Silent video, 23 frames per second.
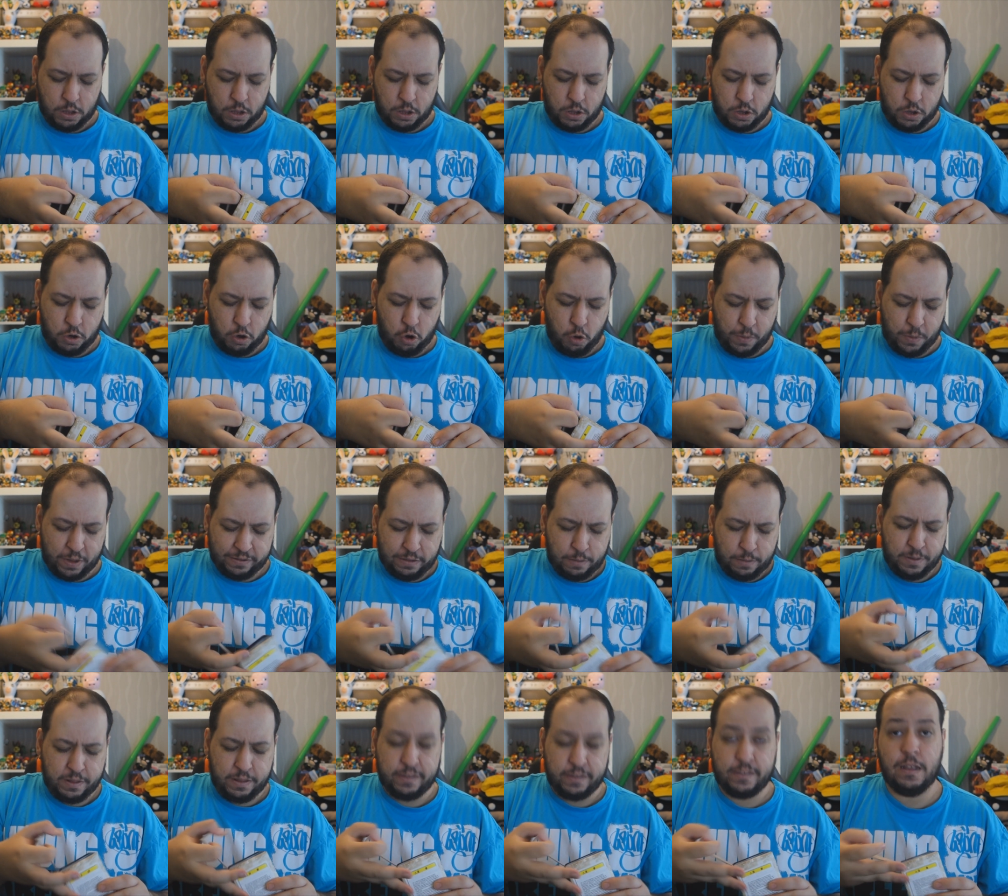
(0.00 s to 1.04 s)
Euh, le
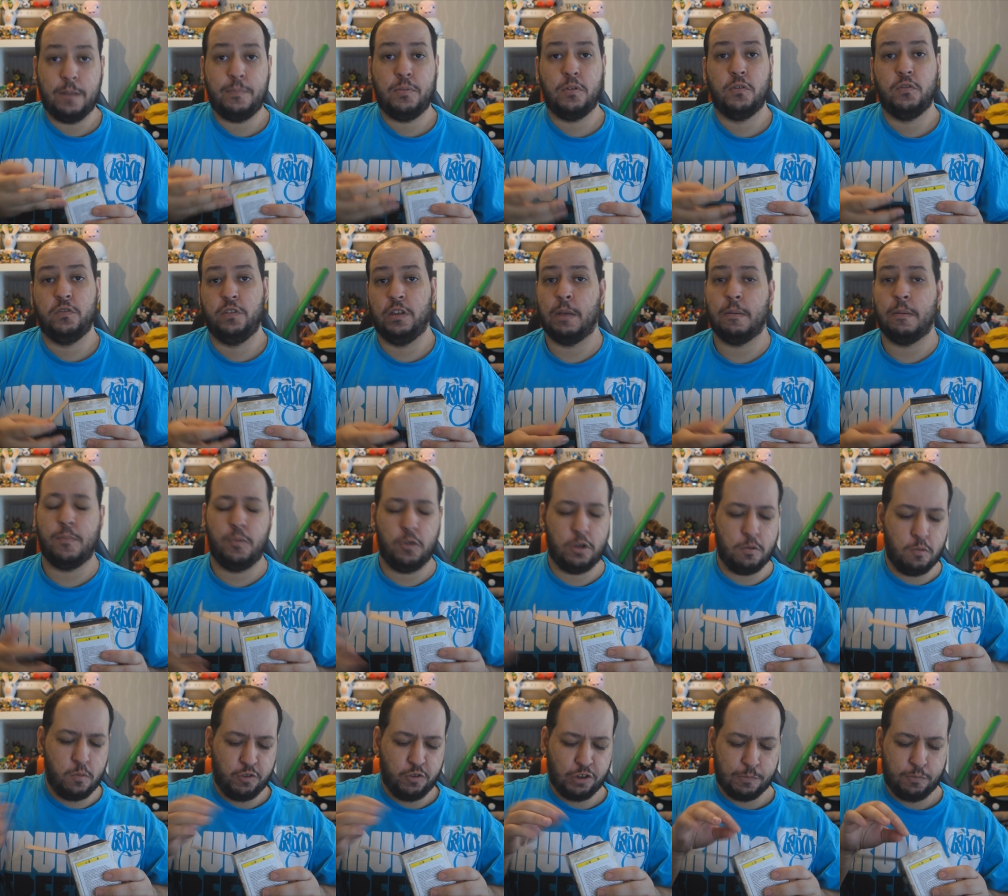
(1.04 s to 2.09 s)
principe était simple, c'est quand même un peu
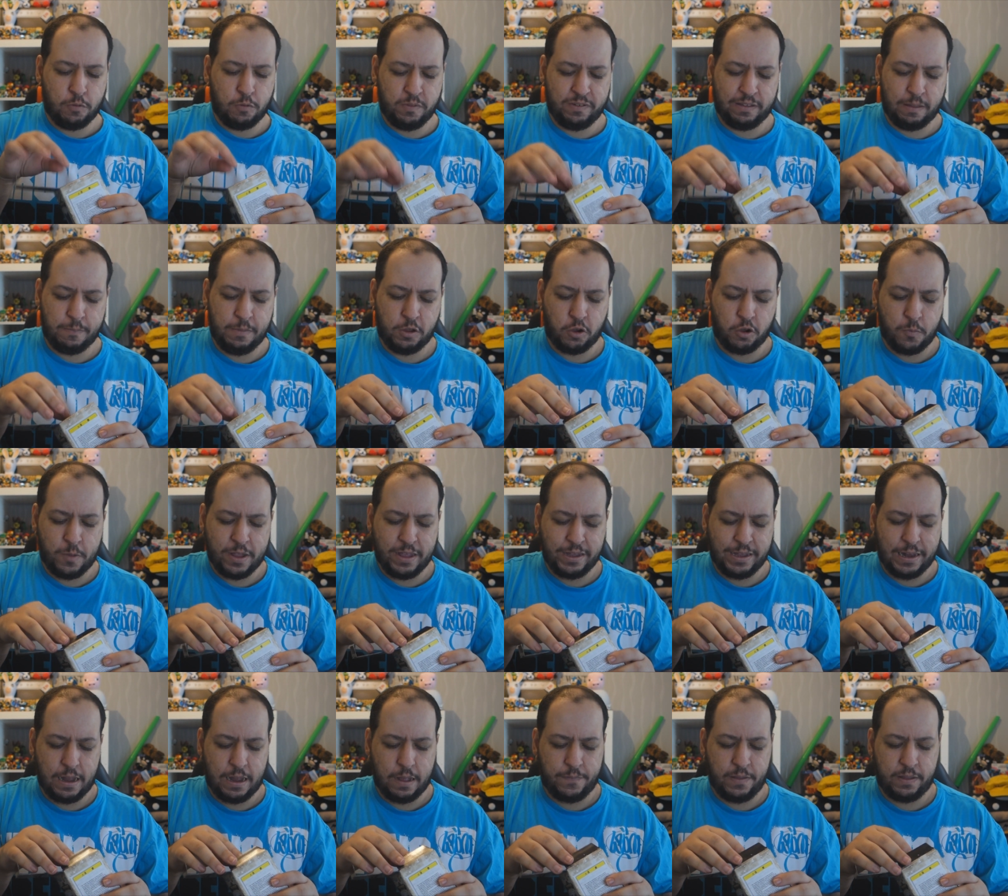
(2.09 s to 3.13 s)
comme au Japon, mais c'est
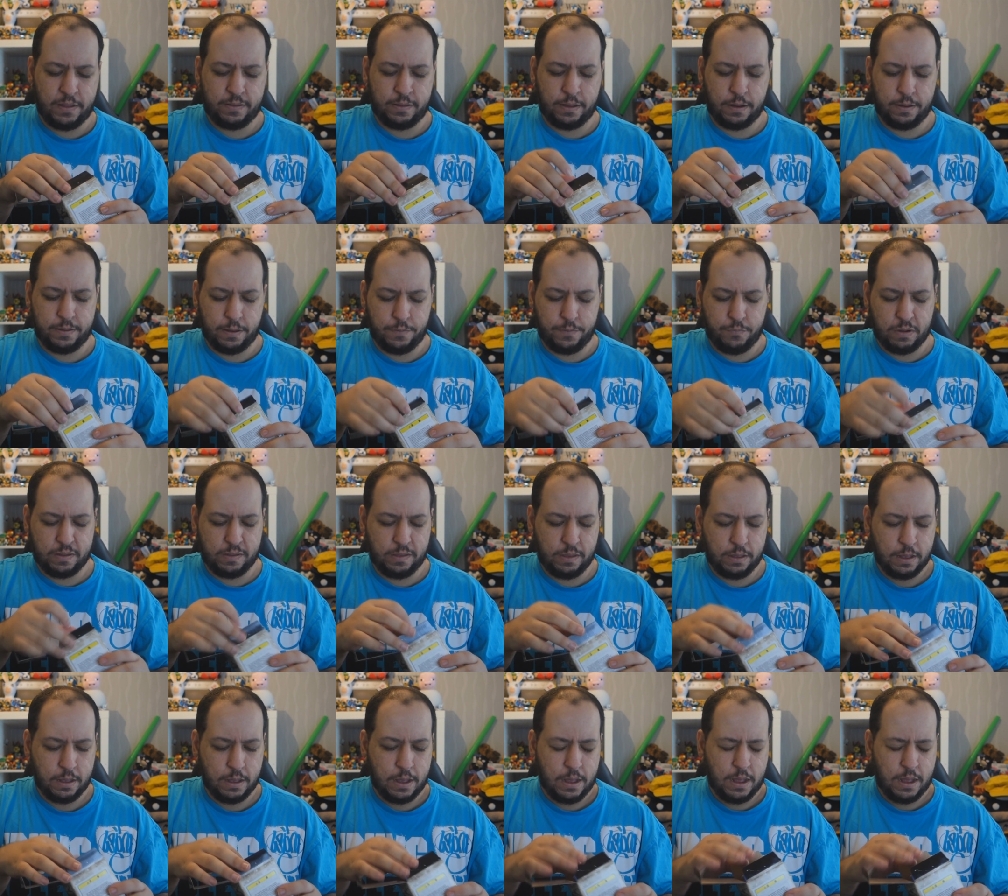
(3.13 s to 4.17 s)
Micromania qui l'avait fait cette,
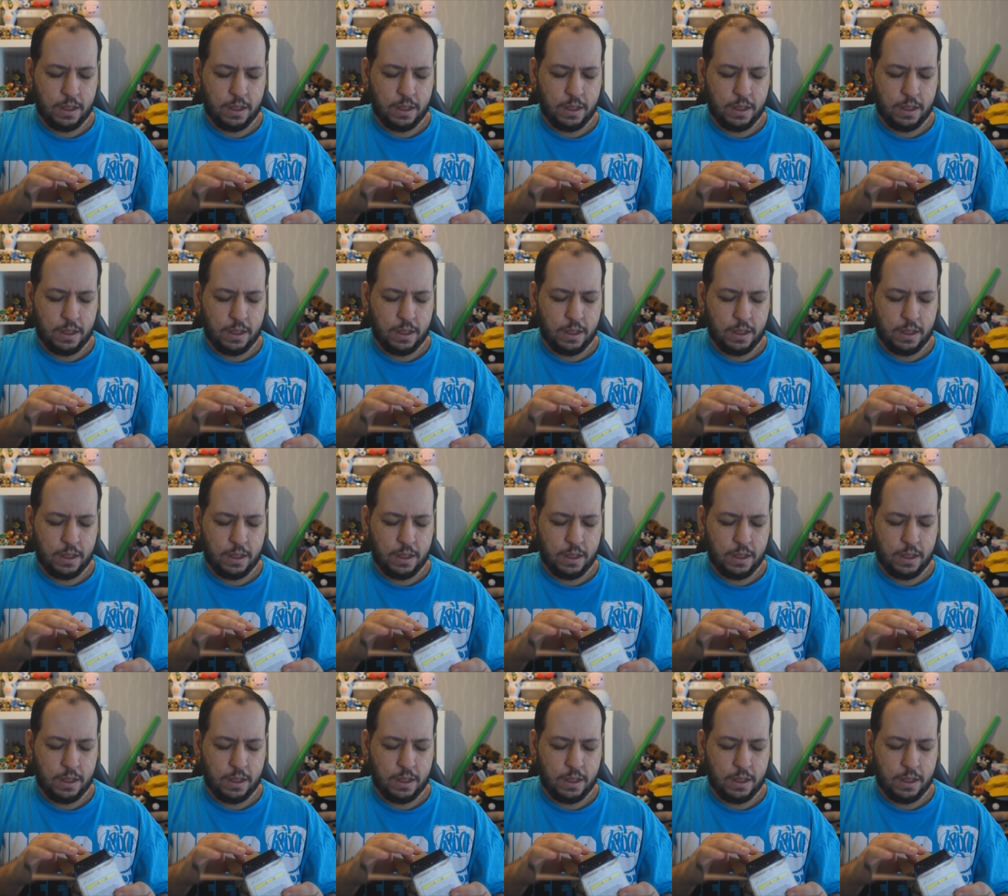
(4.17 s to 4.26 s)
fois-ci.